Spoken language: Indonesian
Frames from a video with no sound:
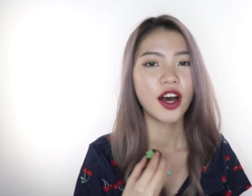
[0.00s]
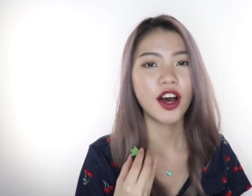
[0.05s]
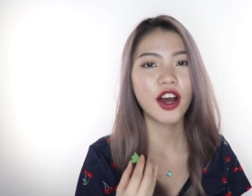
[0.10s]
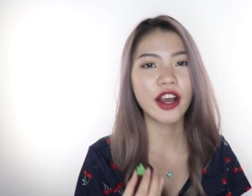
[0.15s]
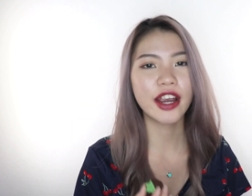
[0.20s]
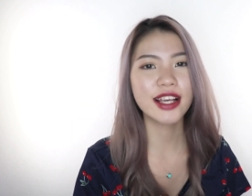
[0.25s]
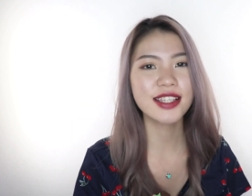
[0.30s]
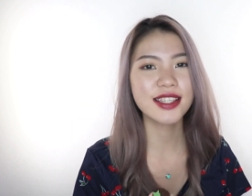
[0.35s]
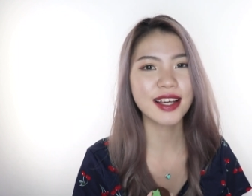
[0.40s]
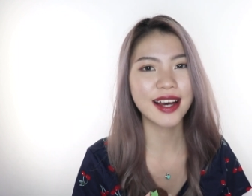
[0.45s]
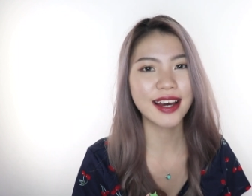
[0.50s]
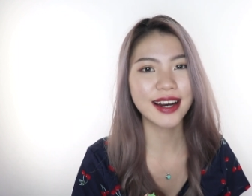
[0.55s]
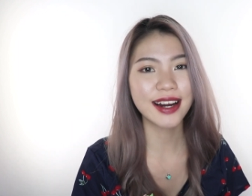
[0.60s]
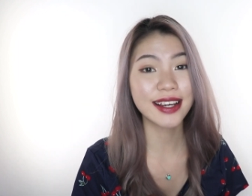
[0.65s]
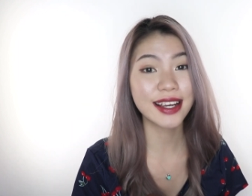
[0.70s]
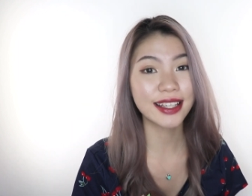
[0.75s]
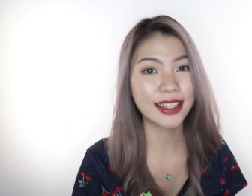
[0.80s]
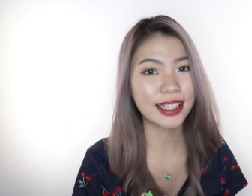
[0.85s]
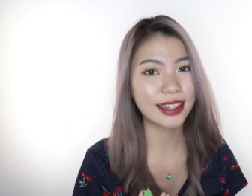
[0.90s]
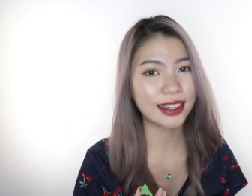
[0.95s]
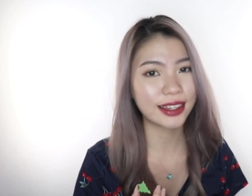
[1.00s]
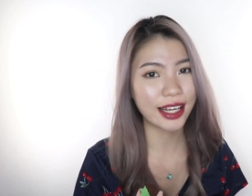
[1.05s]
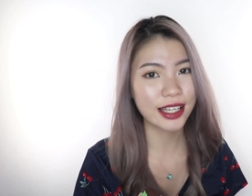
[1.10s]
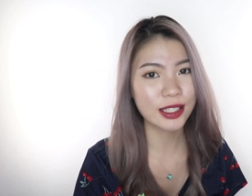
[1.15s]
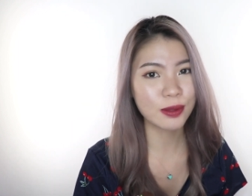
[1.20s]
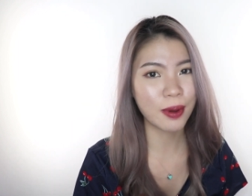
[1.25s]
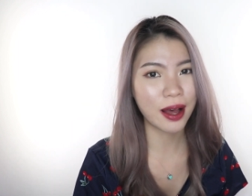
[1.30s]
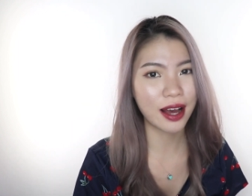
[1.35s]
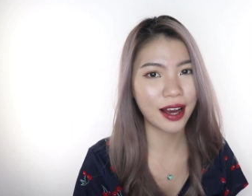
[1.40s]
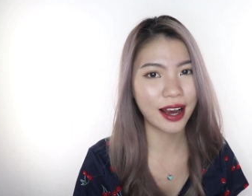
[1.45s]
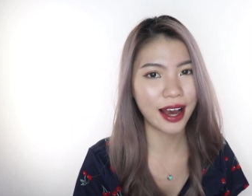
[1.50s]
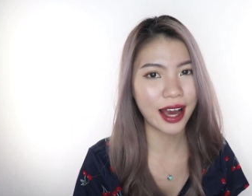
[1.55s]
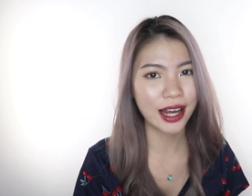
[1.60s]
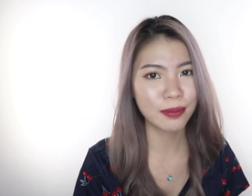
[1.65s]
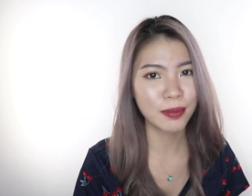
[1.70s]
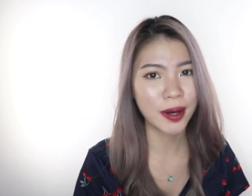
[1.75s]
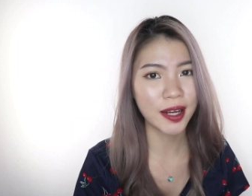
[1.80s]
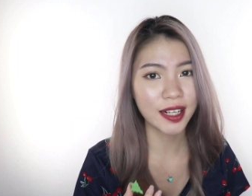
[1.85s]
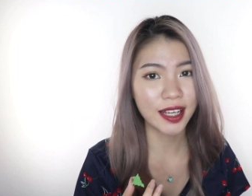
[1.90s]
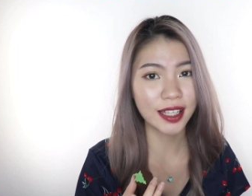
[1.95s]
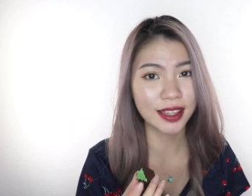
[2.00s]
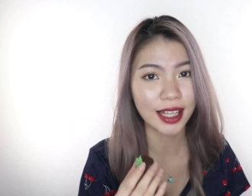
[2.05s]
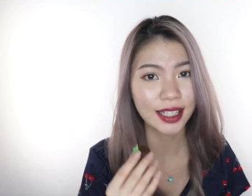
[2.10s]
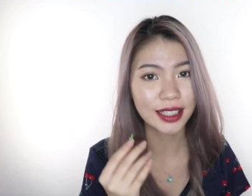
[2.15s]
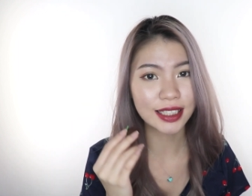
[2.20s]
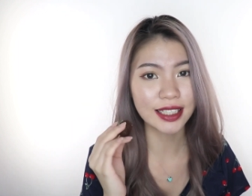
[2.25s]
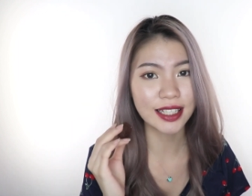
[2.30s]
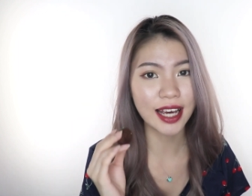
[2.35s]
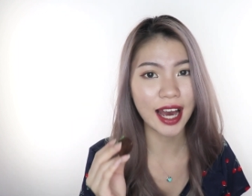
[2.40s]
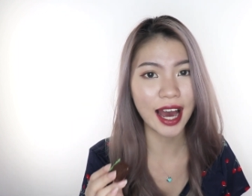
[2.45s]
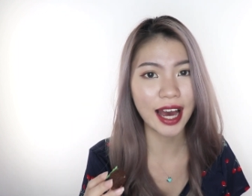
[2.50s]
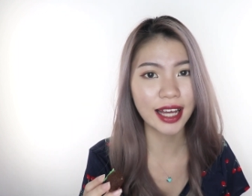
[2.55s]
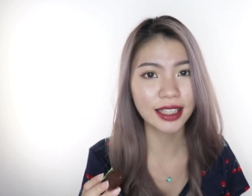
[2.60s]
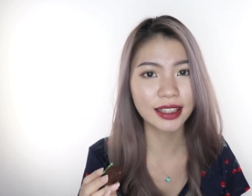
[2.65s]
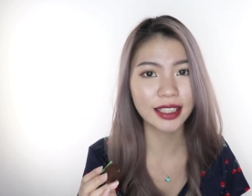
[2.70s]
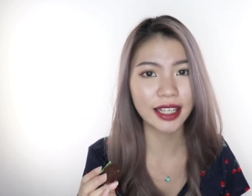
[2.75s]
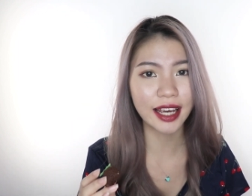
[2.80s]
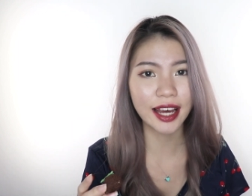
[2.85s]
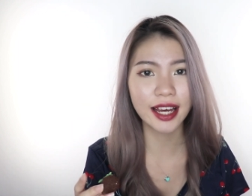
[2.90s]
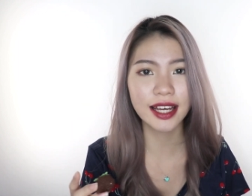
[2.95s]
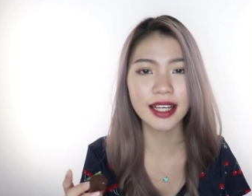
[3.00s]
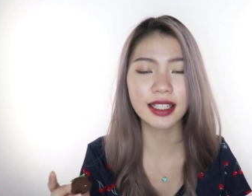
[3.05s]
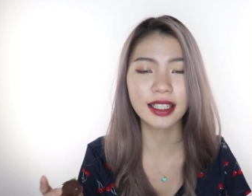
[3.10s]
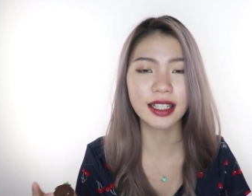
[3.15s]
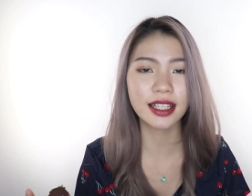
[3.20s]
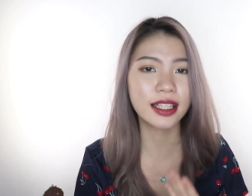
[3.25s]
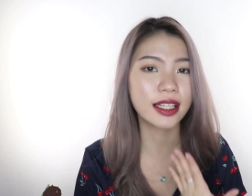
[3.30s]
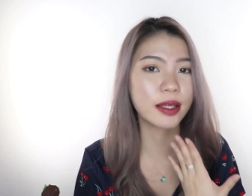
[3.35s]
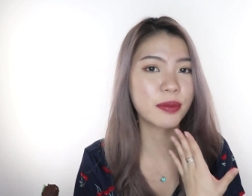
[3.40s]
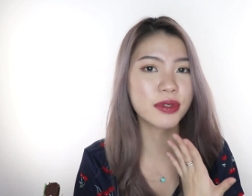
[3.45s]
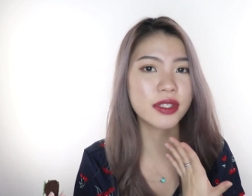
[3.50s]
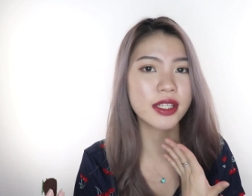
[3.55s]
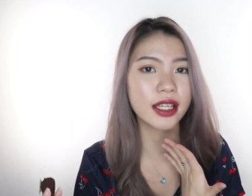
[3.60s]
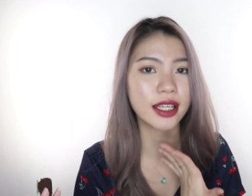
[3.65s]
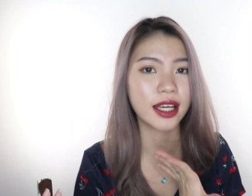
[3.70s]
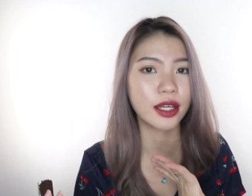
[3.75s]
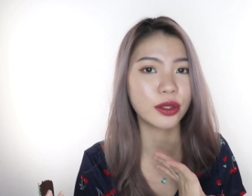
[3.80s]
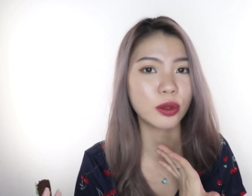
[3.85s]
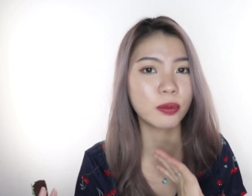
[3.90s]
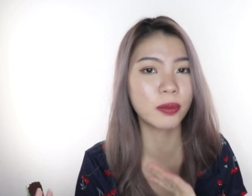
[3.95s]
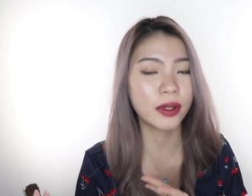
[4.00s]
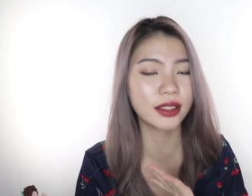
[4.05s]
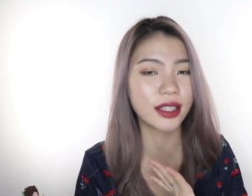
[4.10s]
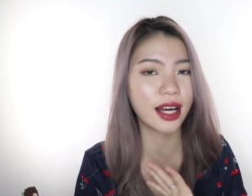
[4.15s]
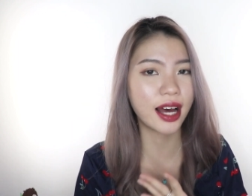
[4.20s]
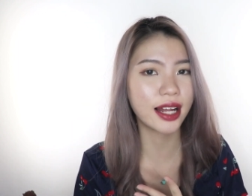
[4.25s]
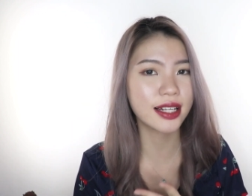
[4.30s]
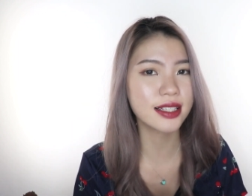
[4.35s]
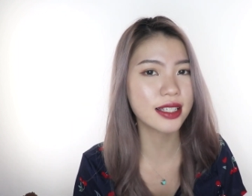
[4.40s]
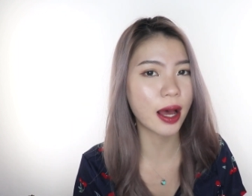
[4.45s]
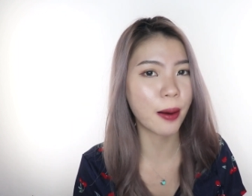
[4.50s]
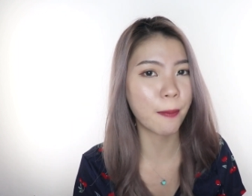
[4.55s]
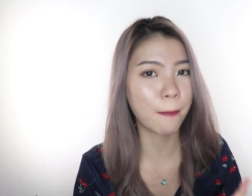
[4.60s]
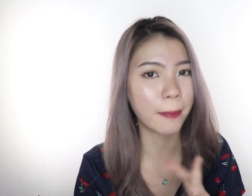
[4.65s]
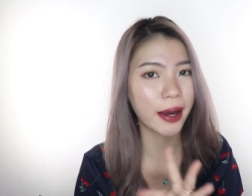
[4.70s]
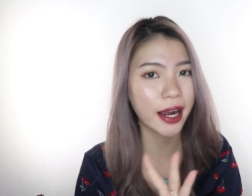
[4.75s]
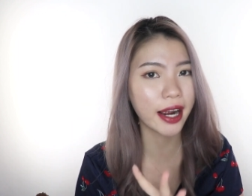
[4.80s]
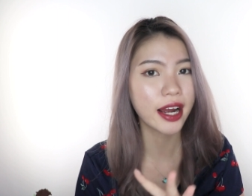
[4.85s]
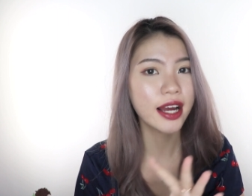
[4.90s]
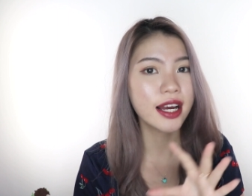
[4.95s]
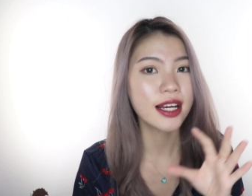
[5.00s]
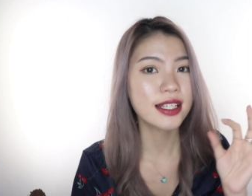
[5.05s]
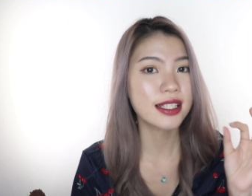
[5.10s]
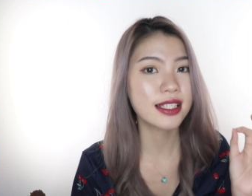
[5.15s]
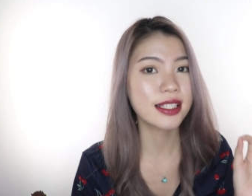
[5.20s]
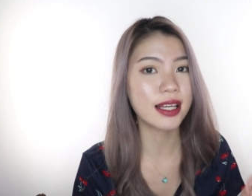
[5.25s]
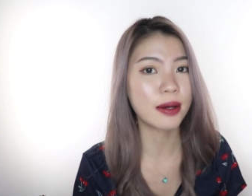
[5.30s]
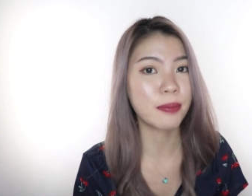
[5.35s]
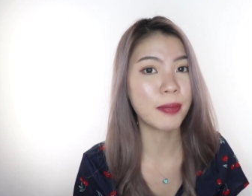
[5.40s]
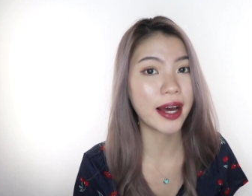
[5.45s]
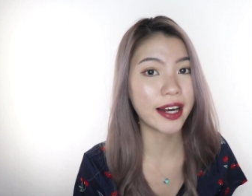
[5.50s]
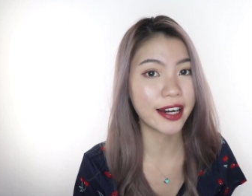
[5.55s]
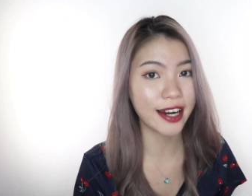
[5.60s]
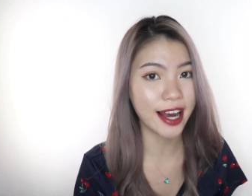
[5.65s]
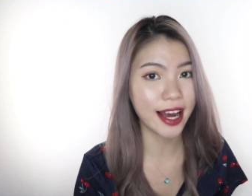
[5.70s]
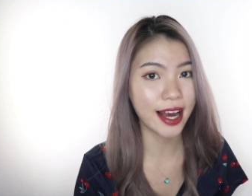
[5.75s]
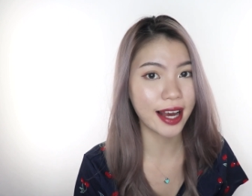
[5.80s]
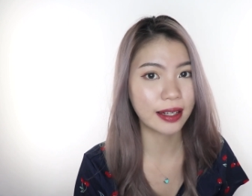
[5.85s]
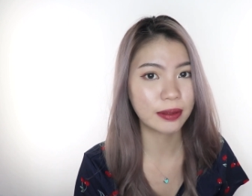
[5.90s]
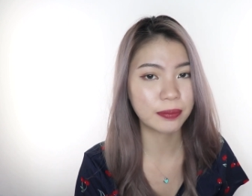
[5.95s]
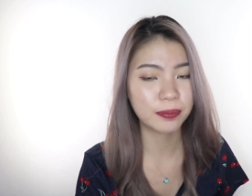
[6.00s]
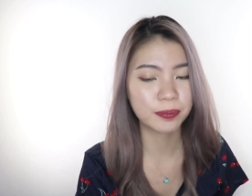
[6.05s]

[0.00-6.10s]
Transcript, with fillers: Oke, sekarang kita tes makan. Mari kita lihat ya, ini lipsticknya tuh bertahan sampai semana.